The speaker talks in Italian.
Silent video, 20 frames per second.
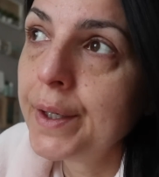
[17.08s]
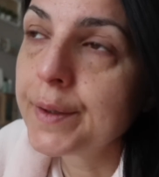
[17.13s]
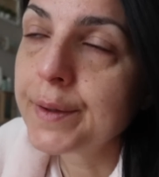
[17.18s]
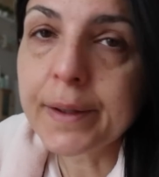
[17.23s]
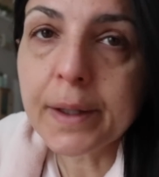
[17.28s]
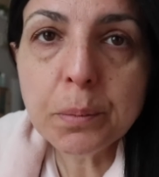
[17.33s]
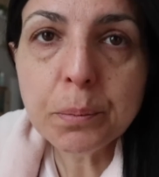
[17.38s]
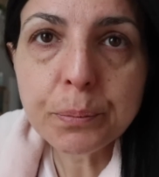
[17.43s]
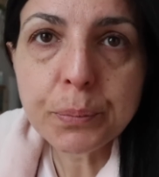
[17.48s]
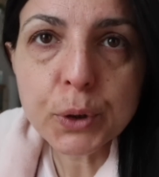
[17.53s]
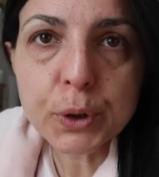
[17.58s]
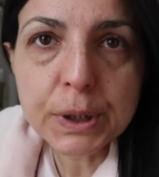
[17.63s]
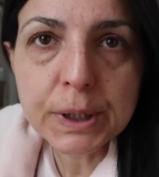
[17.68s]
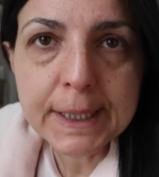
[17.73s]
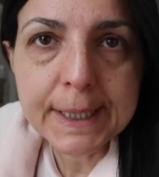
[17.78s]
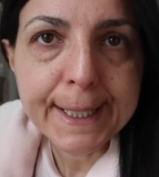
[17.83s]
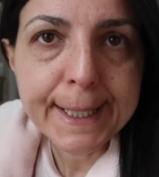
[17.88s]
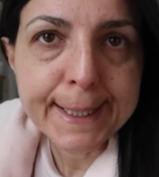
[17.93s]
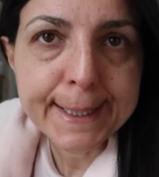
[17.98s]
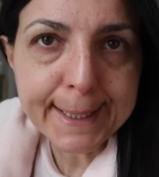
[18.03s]
Tempo
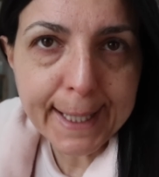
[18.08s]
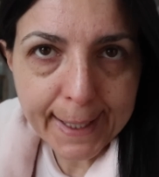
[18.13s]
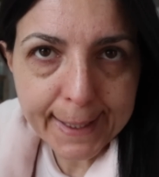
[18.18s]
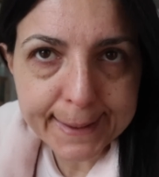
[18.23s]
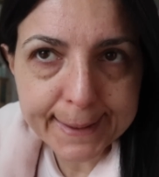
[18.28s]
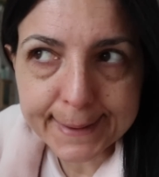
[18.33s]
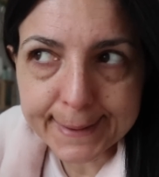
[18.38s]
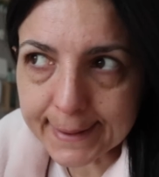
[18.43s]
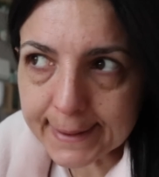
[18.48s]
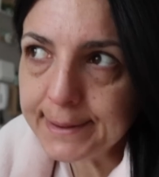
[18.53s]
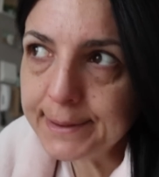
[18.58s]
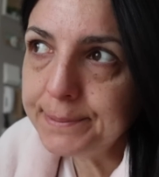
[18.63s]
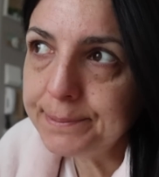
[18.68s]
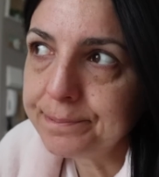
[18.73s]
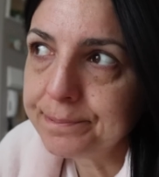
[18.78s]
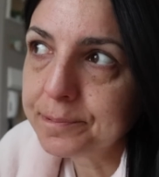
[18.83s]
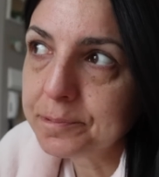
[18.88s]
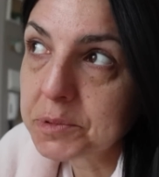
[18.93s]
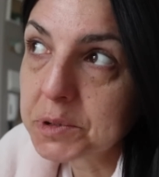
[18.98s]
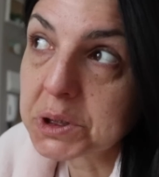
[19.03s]
di
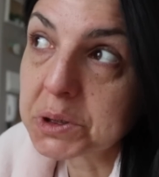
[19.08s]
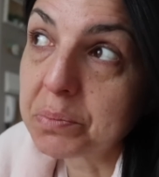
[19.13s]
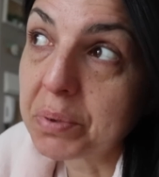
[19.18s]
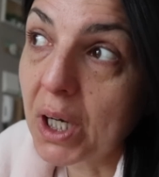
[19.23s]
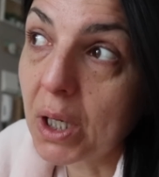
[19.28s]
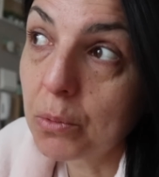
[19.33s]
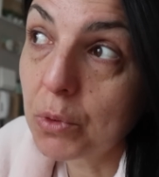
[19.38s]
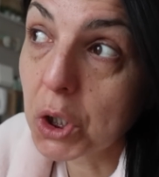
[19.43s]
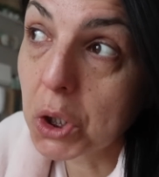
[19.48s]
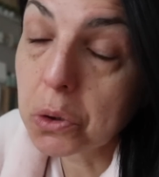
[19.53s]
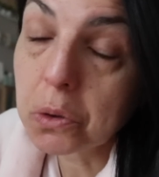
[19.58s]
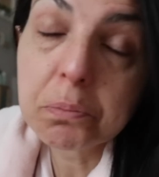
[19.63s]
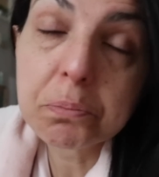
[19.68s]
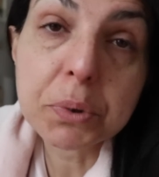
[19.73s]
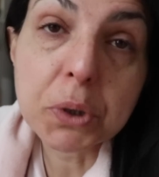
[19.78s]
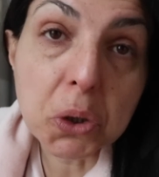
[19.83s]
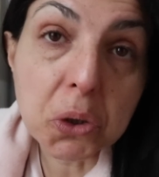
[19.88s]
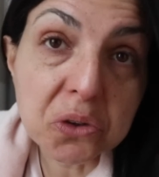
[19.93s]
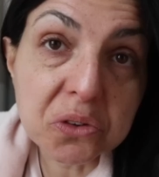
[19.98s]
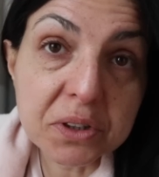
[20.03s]
cacca Speriamo che non
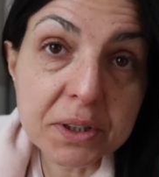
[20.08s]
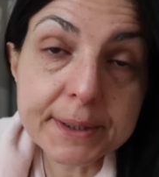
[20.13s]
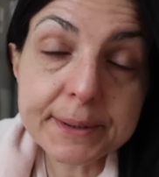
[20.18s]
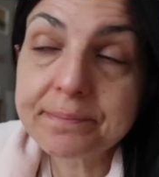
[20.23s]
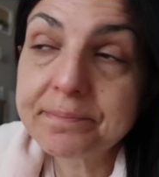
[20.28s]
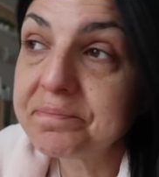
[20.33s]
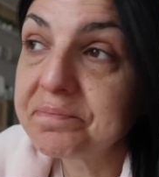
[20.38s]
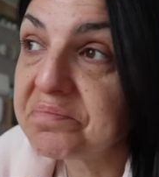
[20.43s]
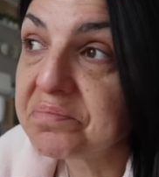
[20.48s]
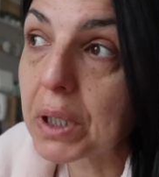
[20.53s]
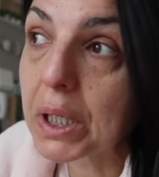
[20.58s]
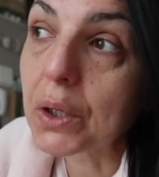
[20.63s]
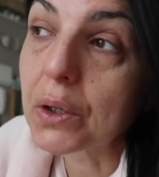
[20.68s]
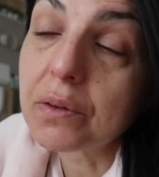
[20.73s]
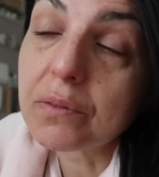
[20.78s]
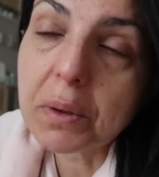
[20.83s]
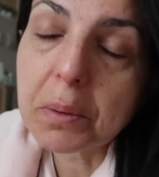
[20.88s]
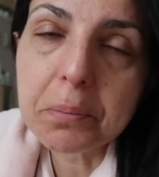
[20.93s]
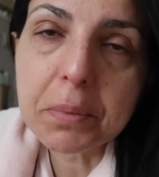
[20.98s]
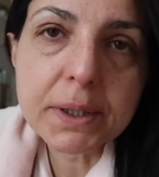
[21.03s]
piove Però
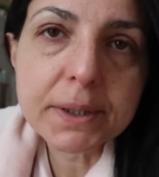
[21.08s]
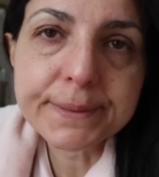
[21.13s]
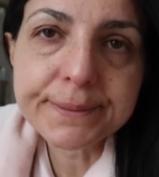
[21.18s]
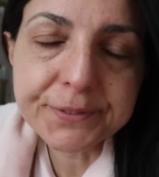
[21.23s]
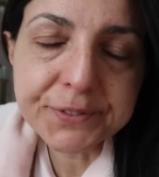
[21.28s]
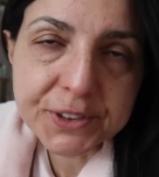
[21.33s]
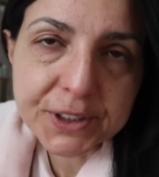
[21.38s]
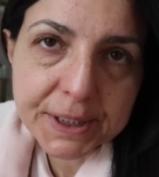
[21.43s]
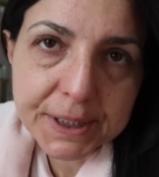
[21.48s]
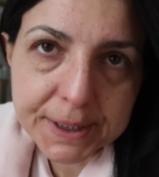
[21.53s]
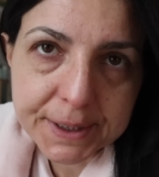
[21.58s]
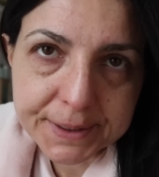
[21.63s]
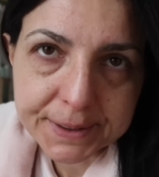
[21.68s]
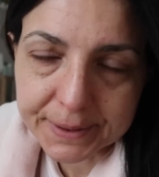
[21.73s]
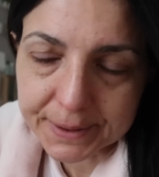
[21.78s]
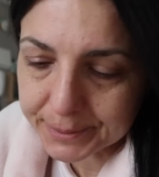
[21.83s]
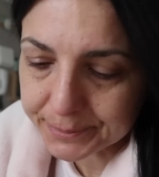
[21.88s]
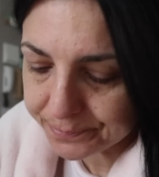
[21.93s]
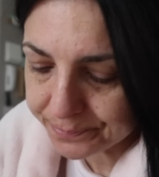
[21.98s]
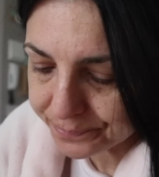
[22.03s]
vabbè non fa
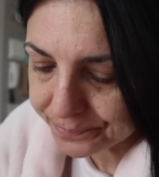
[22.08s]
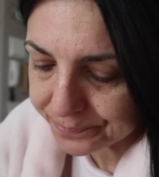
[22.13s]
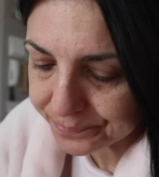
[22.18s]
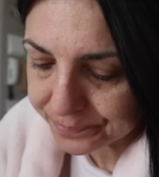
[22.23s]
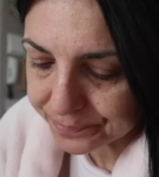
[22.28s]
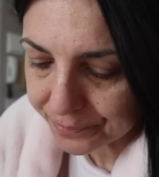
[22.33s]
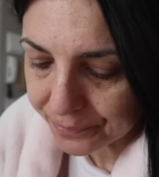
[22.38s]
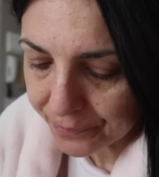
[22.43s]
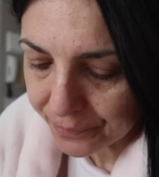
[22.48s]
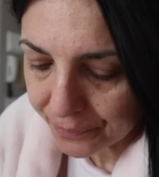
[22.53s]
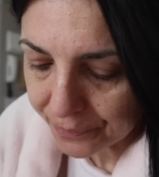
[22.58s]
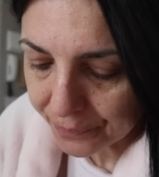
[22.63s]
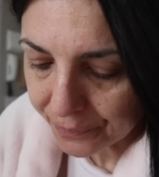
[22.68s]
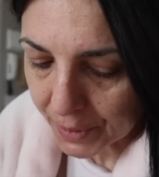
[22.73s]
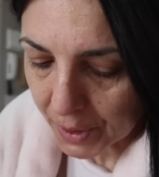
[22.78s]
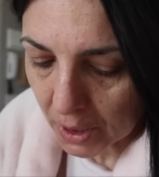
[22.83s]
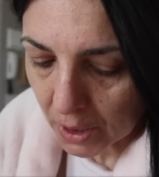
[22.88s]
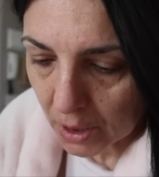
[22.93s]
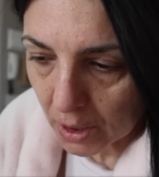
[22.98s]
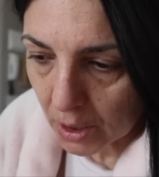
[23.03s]
niente
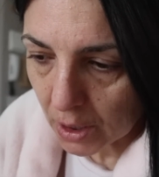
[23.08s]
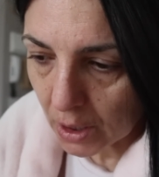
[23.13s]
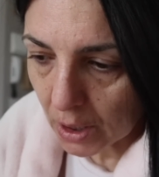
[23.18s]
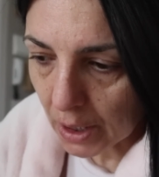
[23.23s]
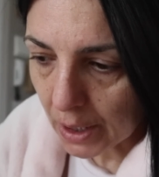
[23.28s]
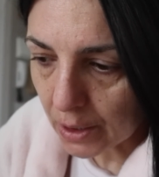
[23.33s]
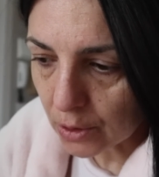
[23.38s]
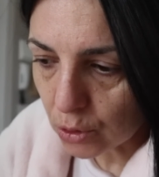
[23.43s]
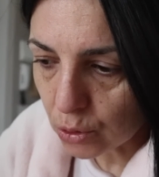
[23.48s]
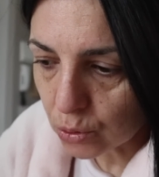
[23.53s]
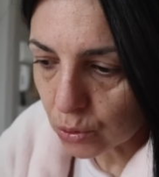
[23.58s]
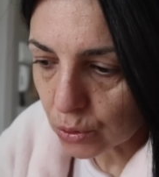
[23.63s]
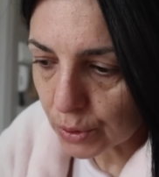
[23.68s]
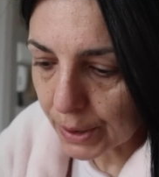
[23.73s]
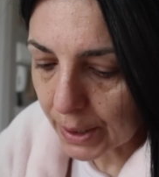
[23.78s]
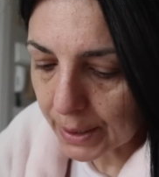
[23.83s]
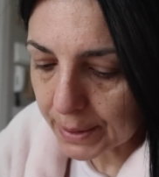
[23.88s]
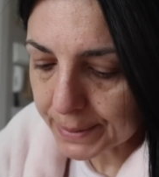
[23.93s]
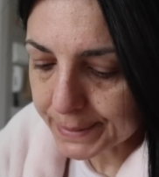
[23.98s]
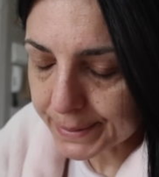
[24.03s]

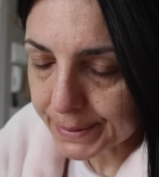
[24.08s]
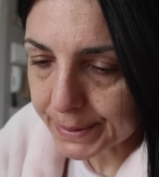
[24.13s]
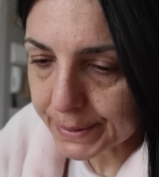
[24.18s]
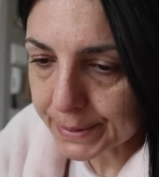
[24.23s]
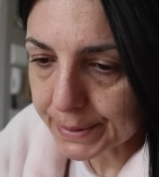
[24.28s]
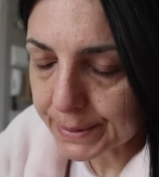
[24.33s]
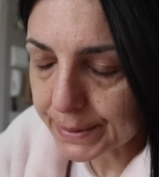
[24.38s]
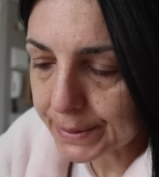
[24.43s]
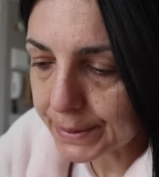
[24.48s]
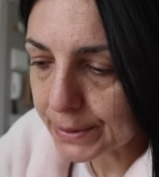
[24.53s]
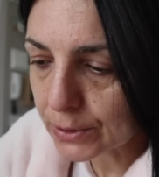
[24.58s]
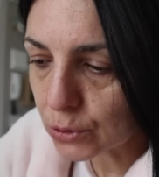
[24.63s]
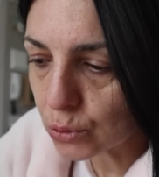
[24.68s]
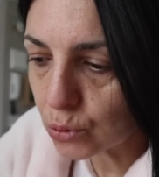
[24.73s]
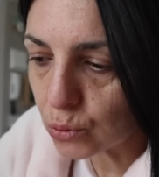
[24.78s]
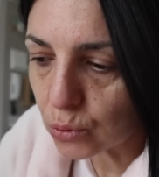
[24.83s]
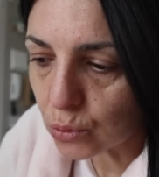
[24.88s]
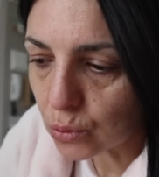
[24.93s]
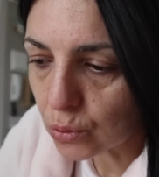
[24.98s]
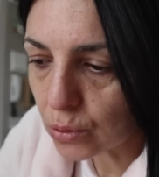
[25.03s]
Allora eh,
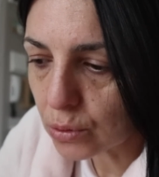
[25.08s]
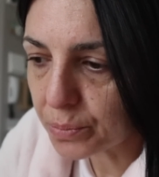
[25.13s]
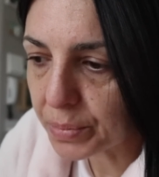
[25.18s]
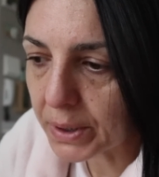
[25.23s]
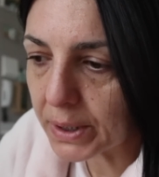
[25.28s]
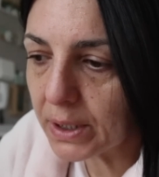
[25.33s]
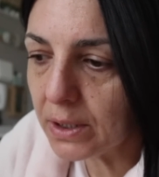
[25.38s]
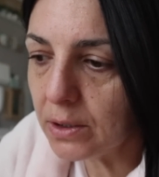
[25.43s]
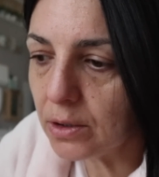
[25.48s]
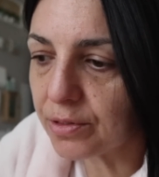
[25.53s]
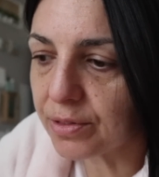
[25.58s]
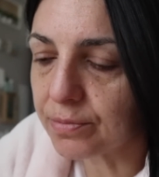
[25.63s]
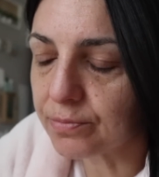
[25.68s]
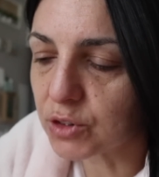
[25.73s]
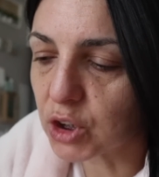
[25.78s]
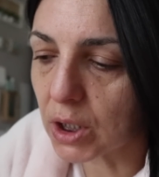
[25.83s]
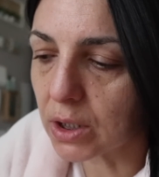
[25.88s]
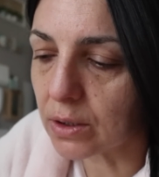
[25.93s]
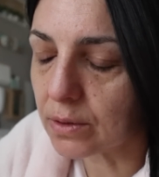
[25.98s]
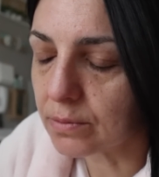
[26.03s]
sono praticamente
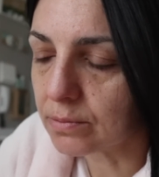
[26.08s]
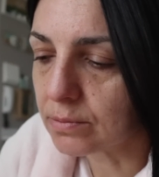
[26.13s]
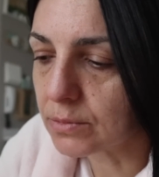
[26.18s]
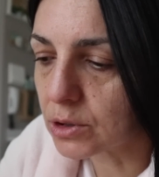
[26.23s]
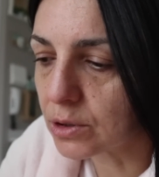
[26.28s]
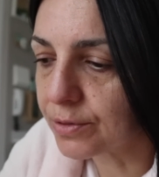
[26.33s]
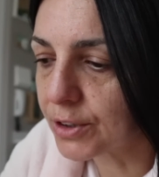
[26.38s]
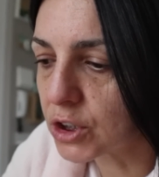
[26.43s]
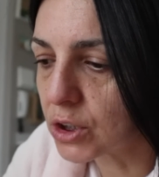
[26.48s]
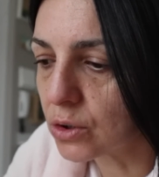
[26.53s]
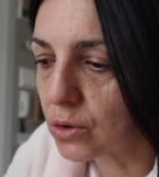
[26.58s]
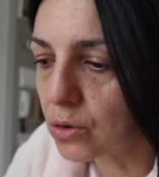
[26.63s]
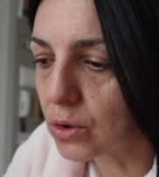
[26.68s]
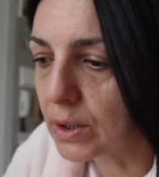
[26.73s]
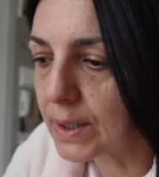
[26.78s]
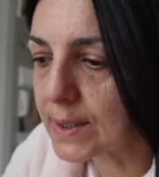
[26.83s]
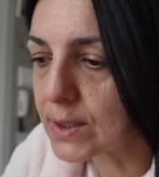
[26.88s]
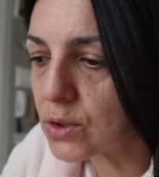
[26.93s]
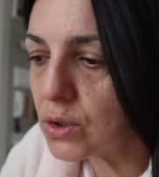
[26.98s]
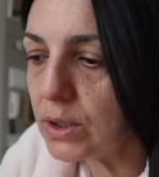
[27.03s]
Cioè sto facendo
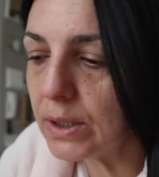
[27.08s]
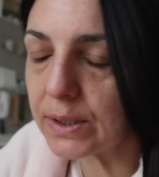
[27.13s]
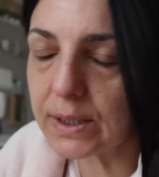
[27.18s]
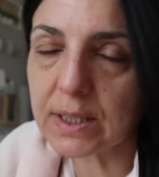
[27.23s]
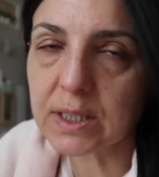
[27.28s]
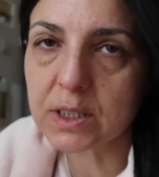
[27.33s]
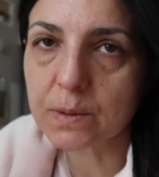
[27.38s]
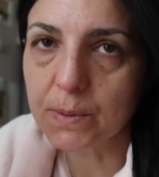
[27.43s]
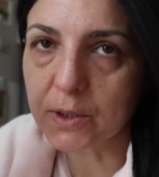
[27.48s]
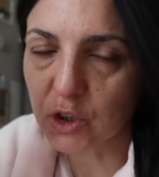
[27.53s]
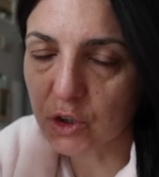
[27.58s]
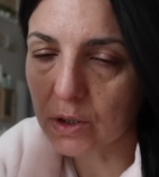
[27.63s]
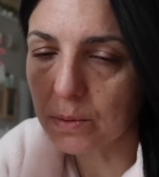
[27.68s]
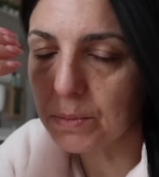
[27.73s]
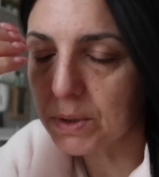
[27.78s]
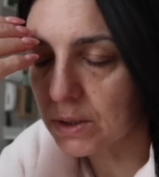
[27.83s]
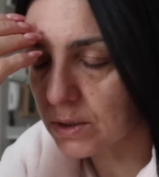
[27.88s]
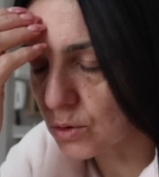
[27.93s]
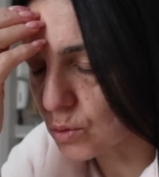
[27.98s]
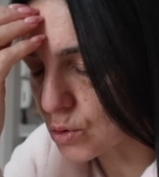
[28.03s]
colazione adesso ma già
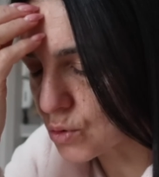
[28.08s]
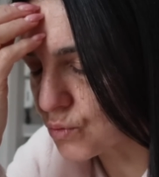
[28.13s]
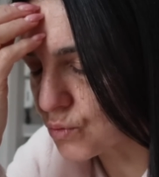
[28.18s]
me ne sono